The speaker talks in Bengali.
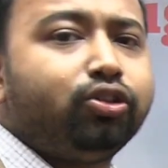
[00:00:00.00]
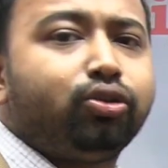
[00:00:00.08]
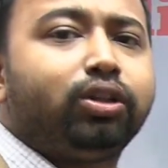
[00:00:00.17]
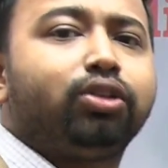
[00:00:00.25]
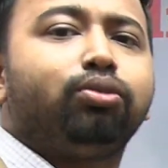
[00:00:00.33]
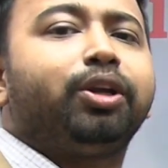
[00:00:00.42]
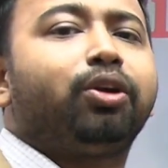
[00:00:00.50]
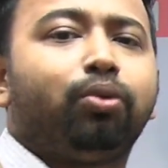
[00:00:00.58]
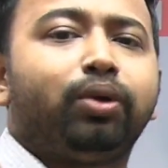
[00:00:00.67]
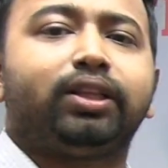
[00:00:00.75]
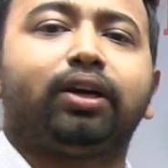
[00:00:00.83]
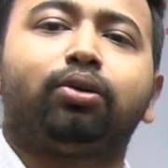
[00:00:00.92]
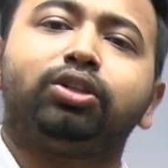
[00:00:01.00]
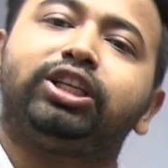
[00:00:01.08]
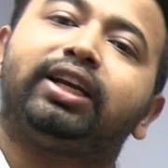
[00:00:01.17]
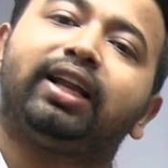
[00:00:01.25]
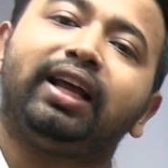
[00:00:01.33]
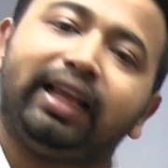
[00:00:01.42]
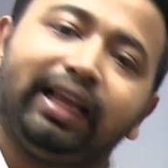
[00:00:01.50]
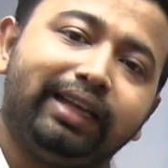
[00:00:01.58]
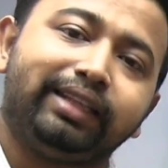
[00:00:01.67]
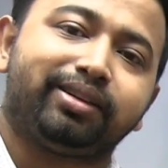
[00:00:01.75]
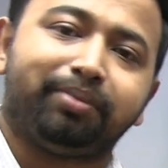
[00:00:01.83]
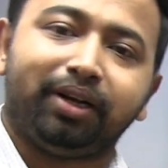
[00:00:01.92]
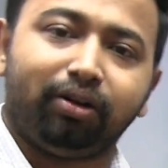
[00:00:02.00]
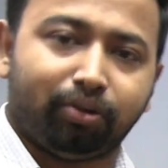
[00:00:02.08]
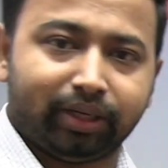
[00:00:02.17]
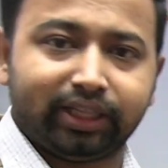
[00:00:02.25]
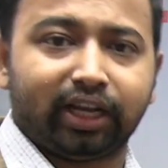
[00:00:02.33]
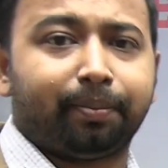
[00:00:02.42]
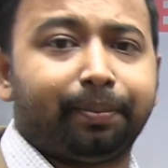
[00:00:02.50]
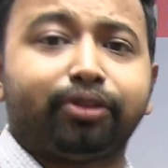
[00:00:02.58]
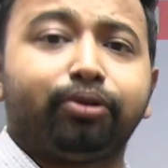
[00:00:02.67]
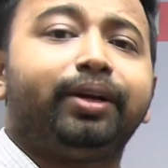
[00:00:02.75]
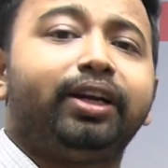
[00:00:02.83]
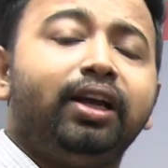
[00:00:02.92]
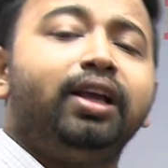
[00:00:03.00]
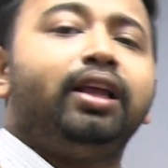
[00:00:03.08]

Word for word: যদি তুমি করে থাকো সেটা এলিজিবল হয়ে থাকবে তোমার